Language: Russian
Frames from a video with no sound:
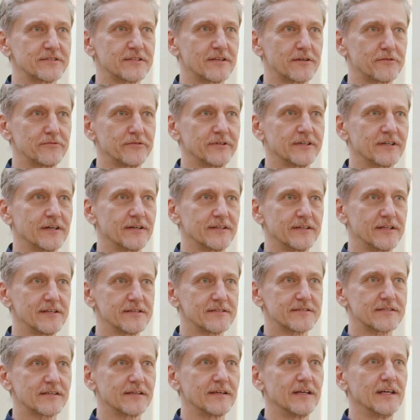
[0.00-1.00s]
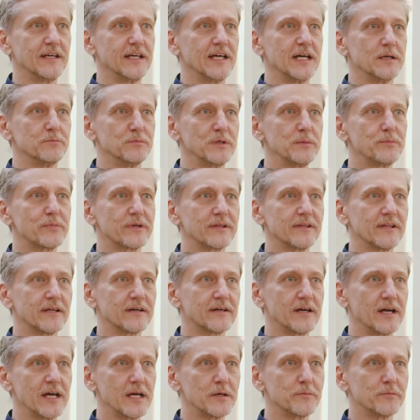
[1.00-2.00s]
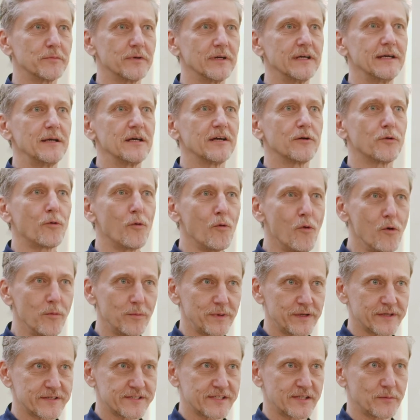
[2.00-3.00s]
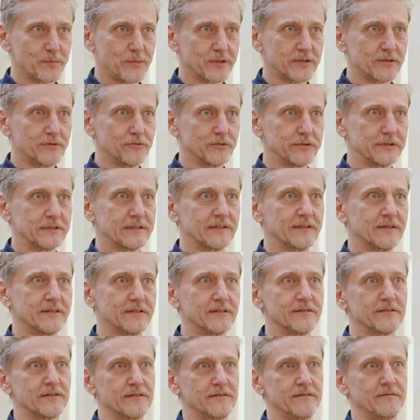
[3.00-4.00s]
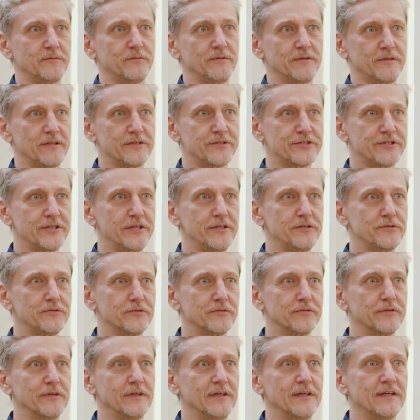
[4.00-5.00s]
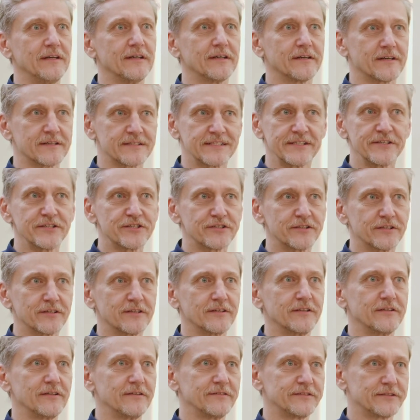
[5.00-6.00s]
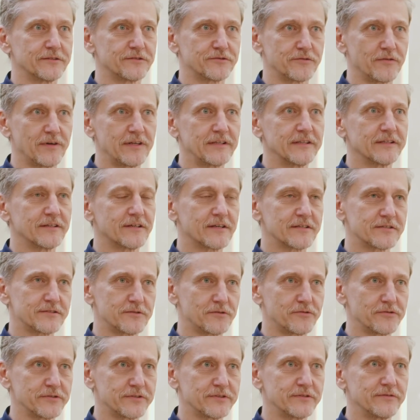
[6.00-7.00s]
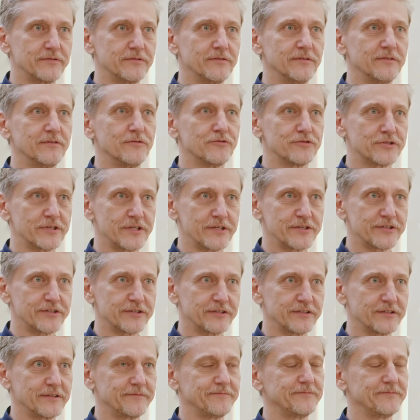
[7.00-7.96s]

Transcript: здоровья Хадаса мы предлагаем комплексный подход к лечению различных сексуальных расстройств у женщины.